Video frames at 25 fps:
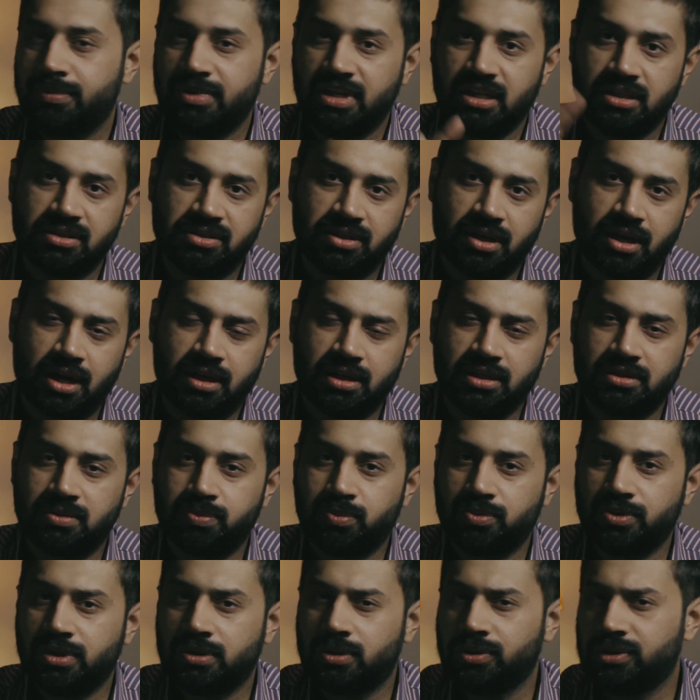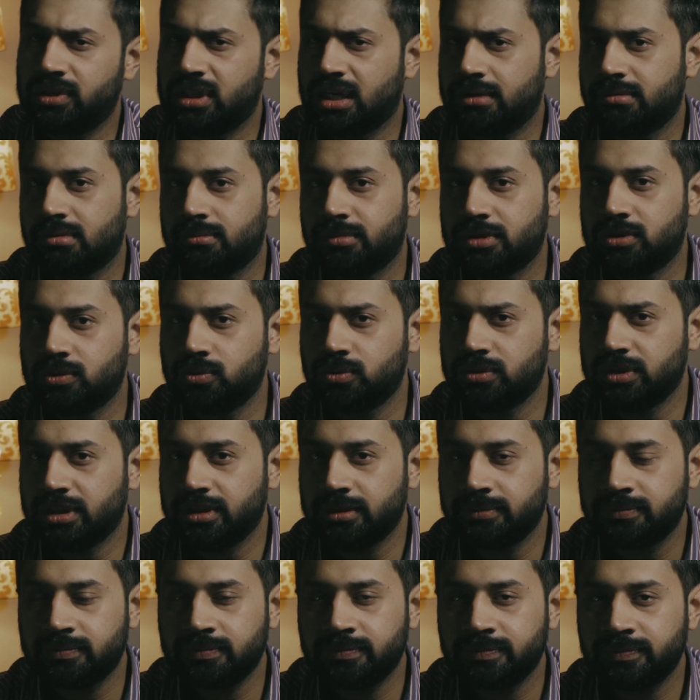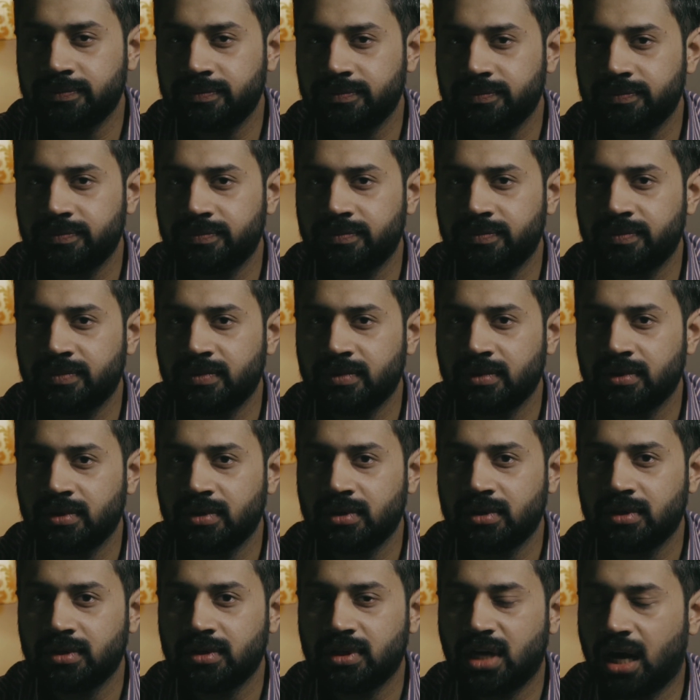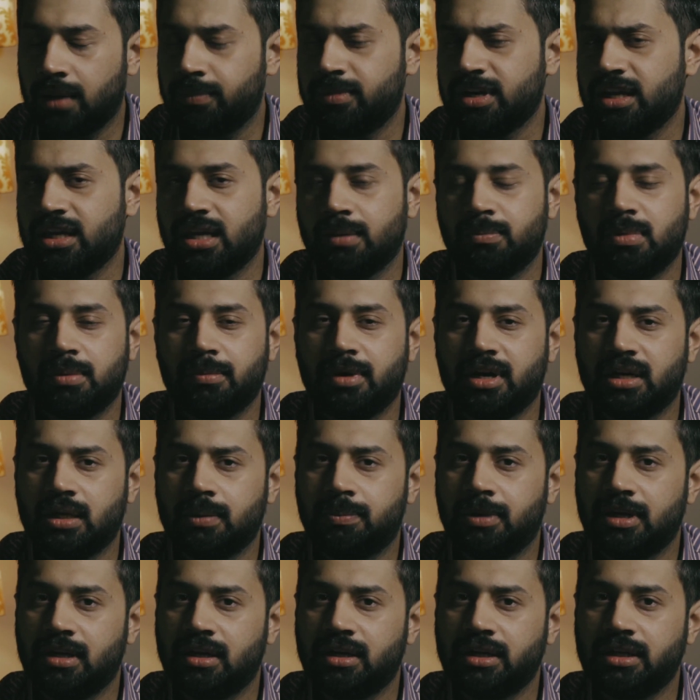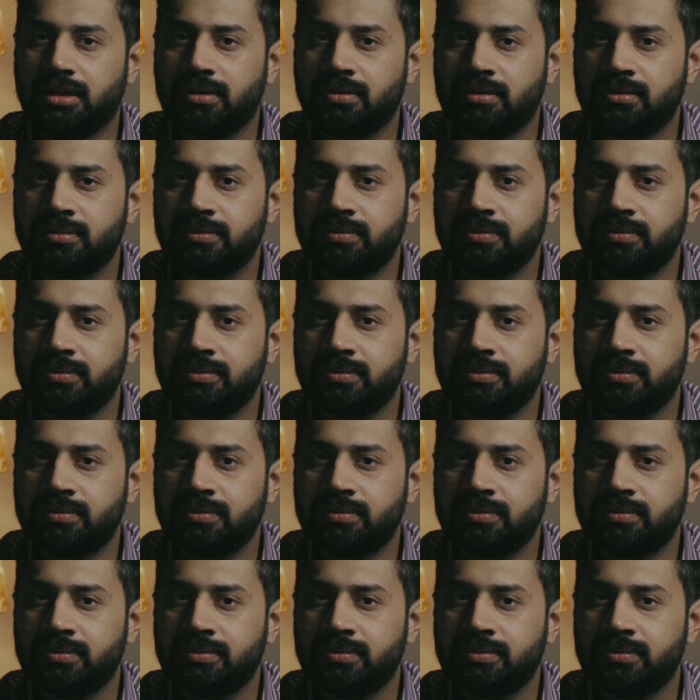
भी इंसान इस पूरी दुनिया में मौजूद हैं हमने ये बीमारी फैलाई